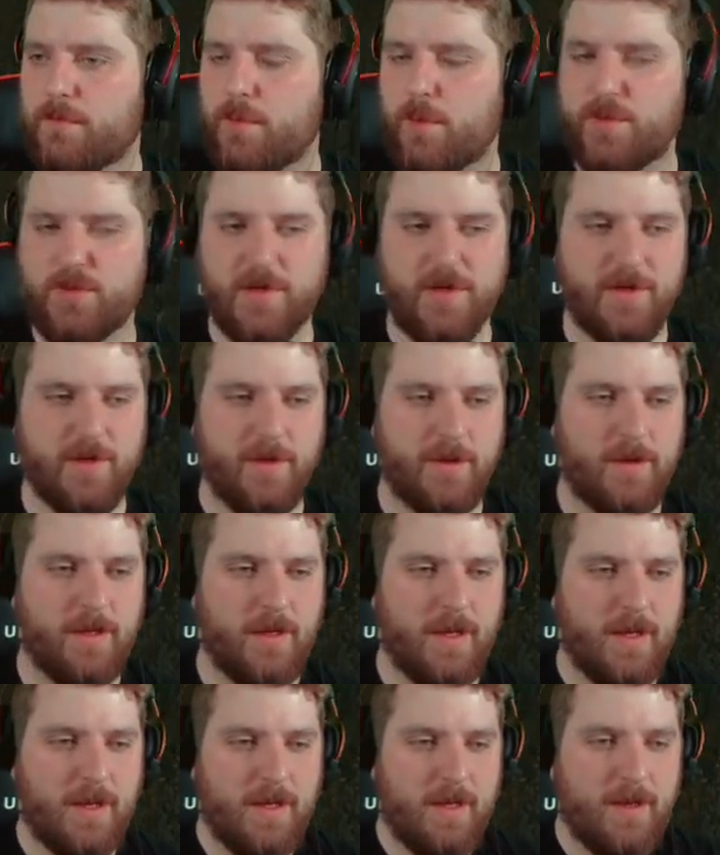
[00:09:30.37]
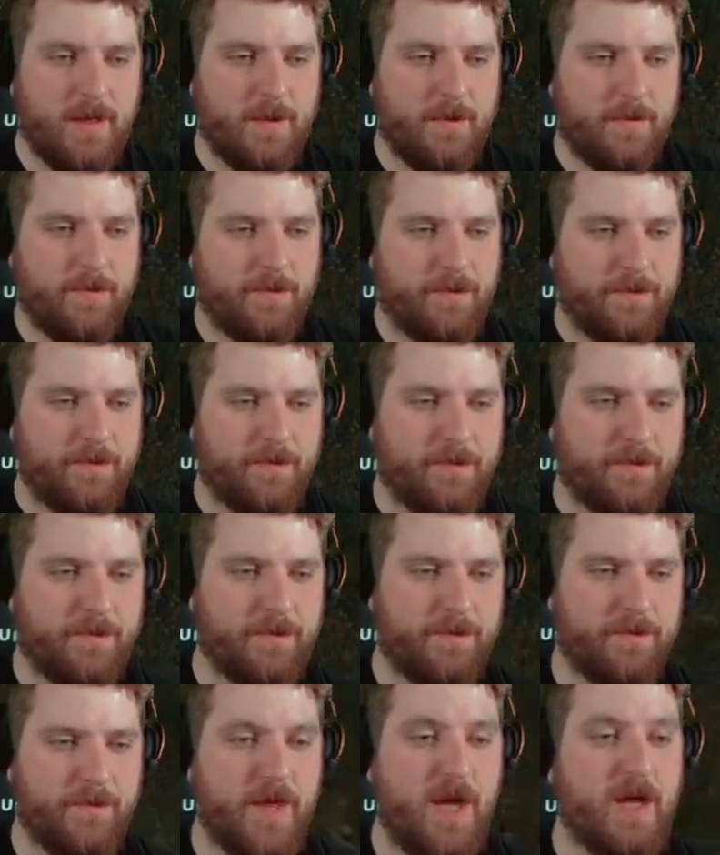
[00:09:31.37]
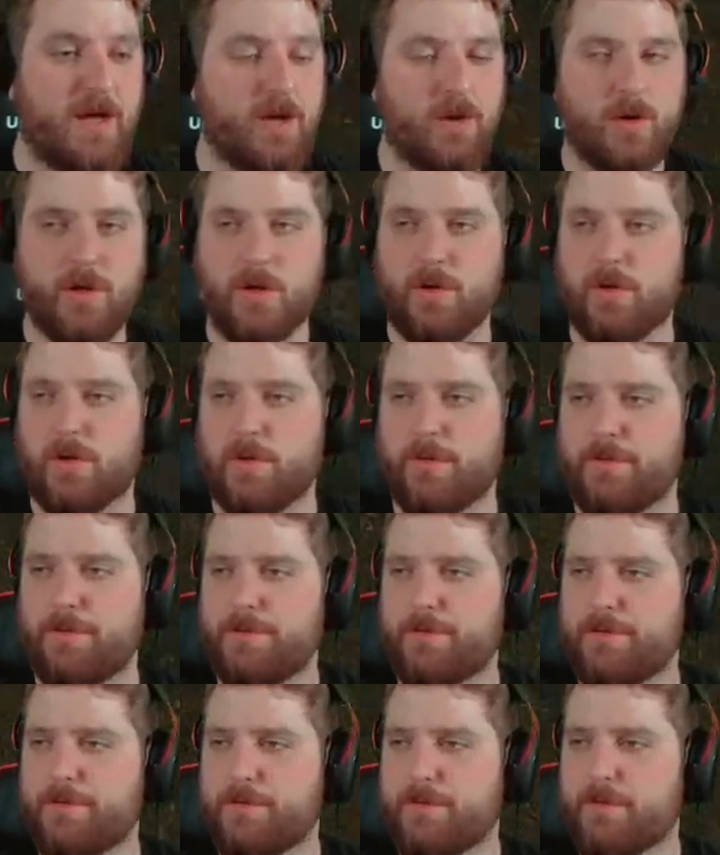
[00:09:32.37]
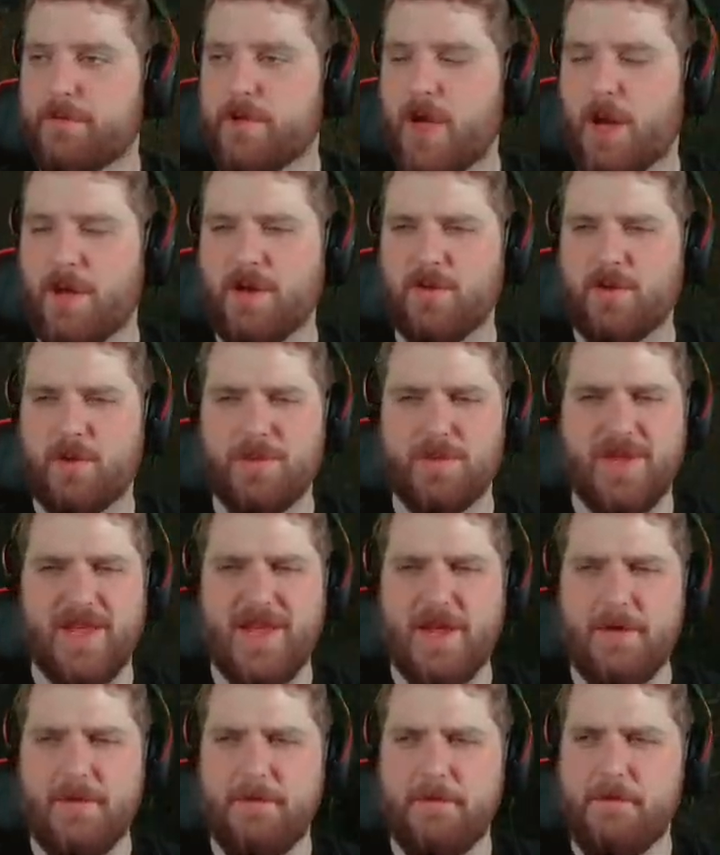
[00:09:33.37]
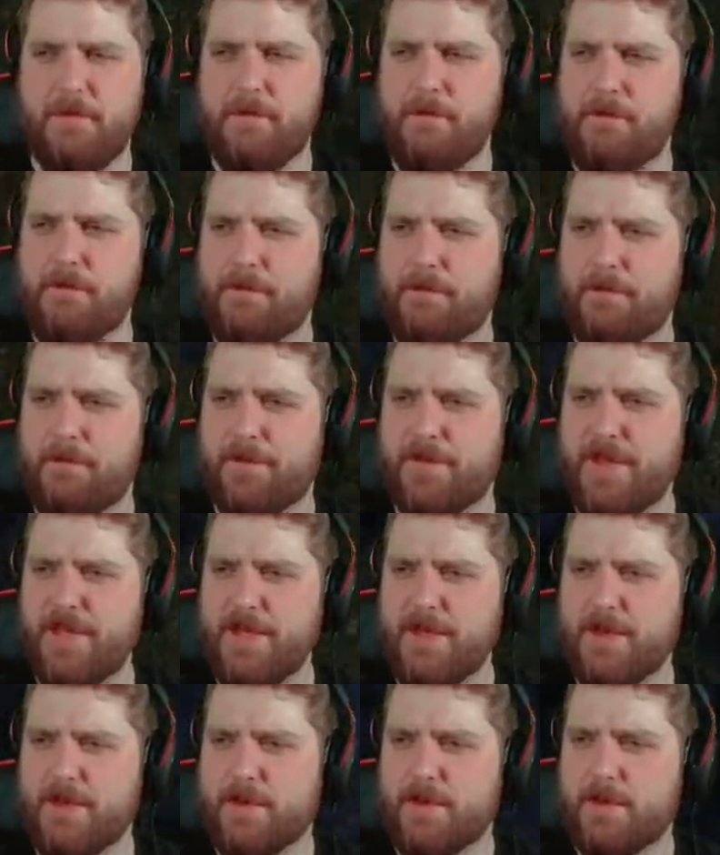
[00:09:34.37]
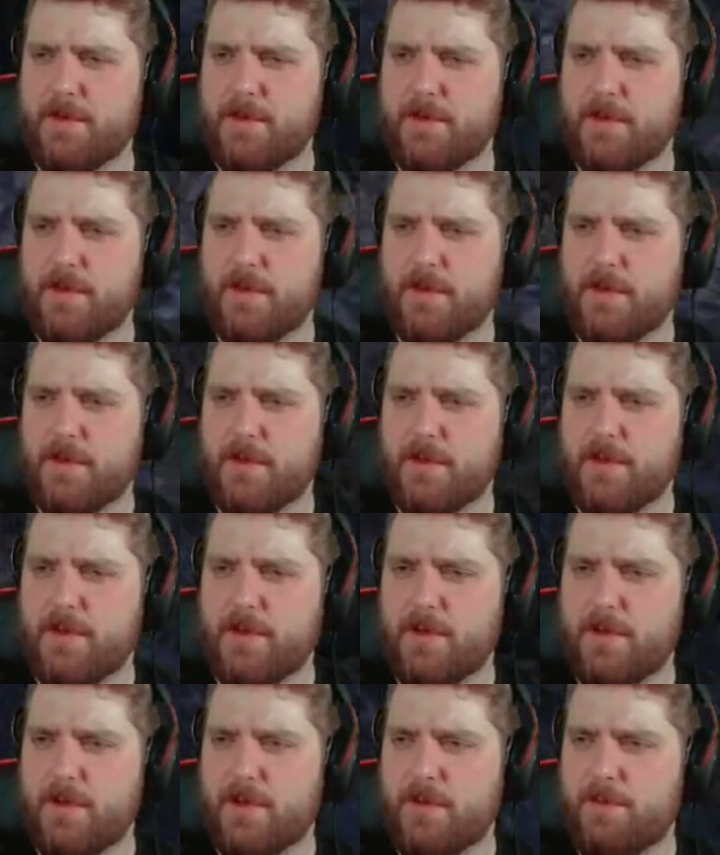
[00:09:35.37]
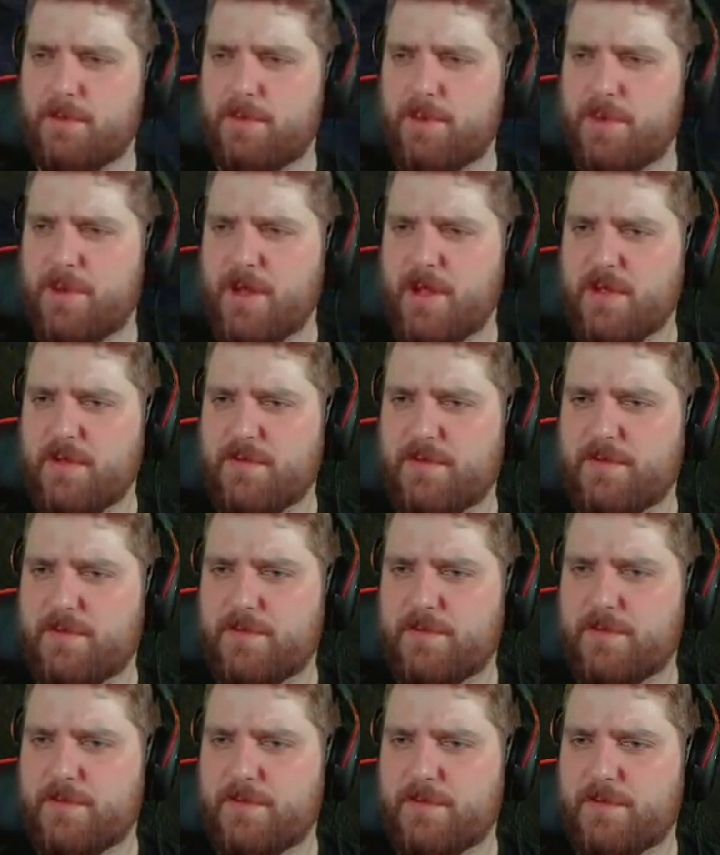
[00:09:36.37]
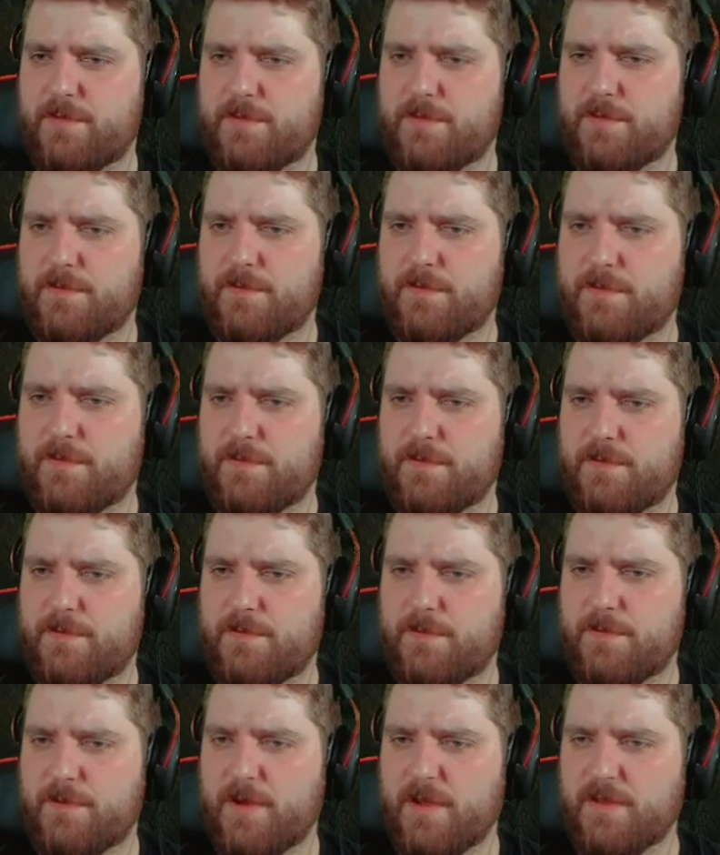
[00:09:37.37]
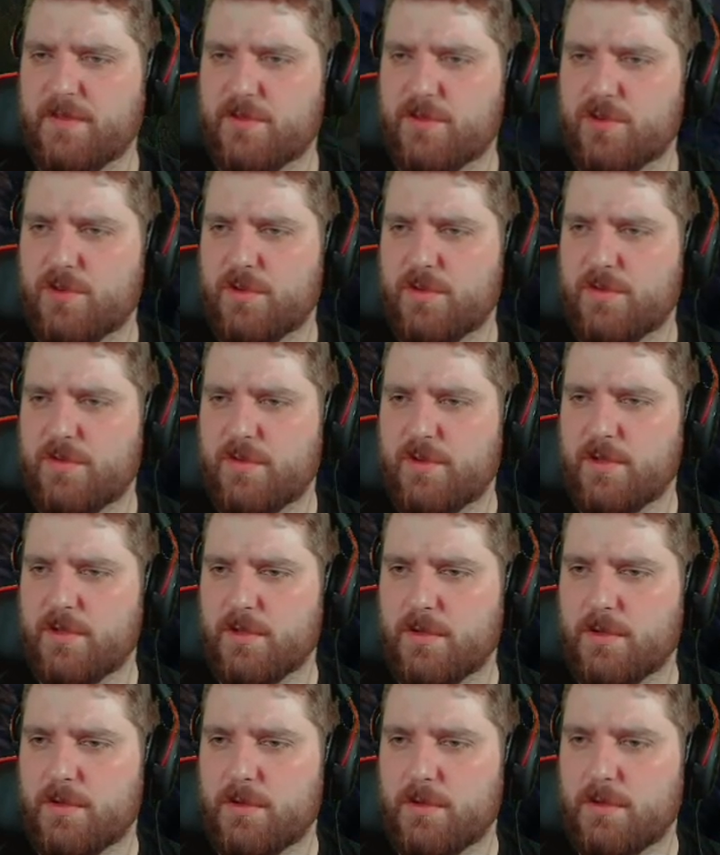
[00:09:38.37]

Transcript: Wo ist Särchen. Ja, genau, genau, genau. Andersrum, ne? Nicht? Ich bin eigentlich fast schon sicher.